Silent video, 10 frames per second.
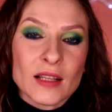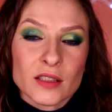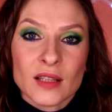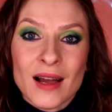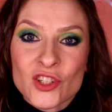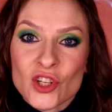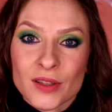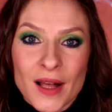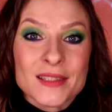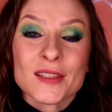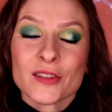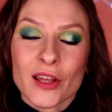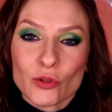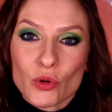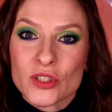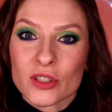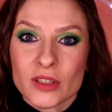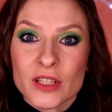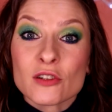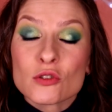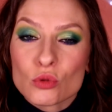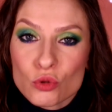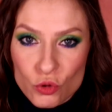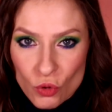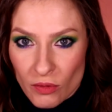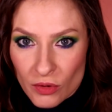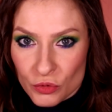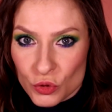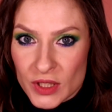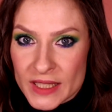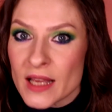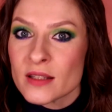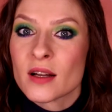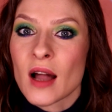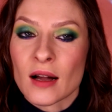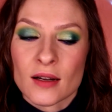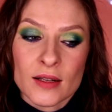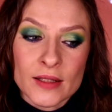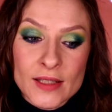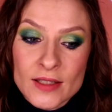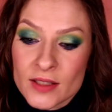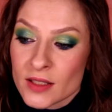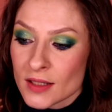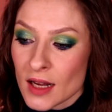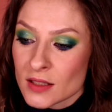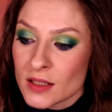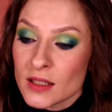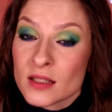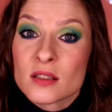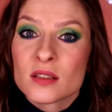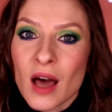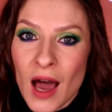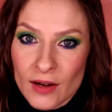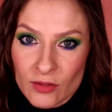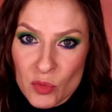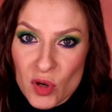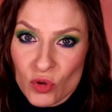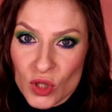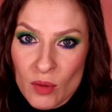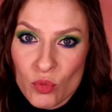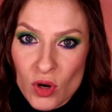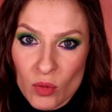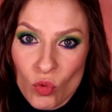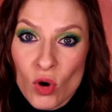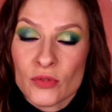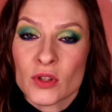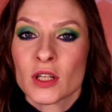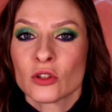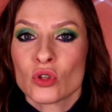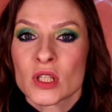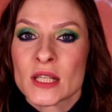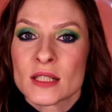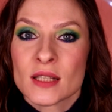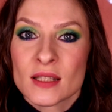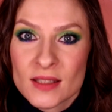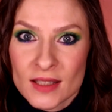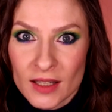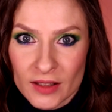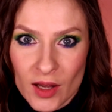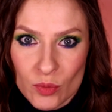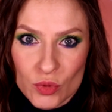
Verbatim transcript: Они также классно наносят и растушевывают тени, как и кисти из козы из старого моего набора морфи, на который есть отдельный